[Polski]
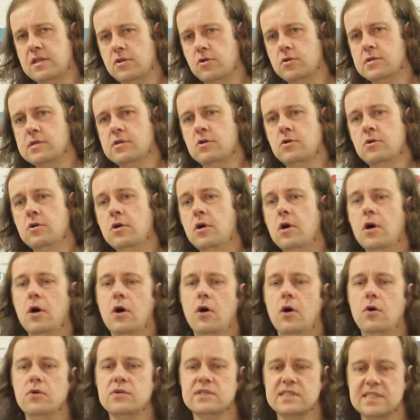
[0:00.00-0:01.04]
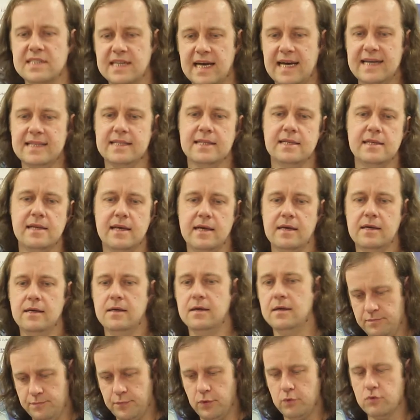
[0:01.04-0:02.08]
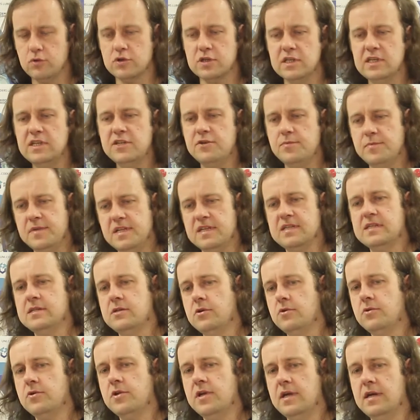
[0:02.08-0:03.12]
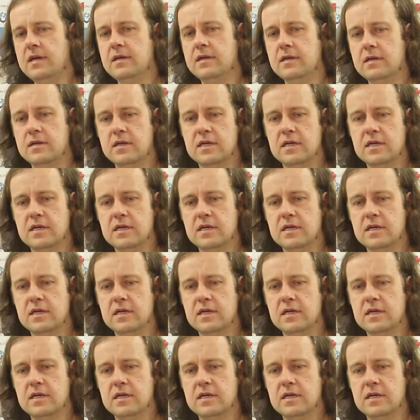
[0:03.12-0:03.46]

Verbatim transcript: To, co ostatnie położyliśmy na stosie,